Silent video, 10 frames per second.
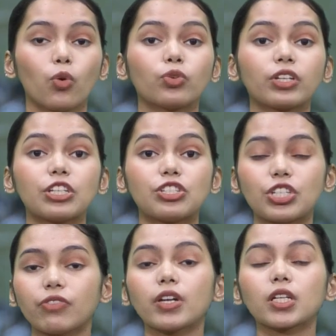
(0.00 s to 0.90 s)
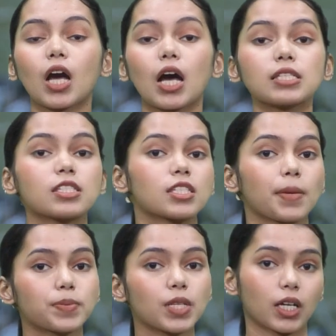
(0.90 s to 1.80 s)
उनके जीवन का
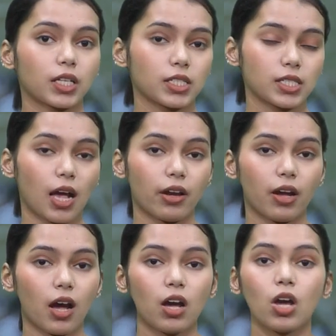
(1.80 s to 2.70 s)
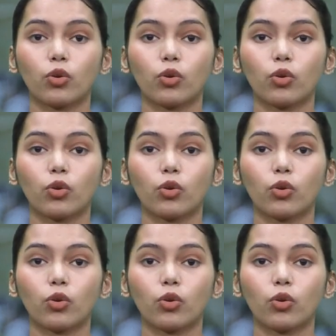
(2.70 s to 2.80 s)
सबसे कठिन साल रहा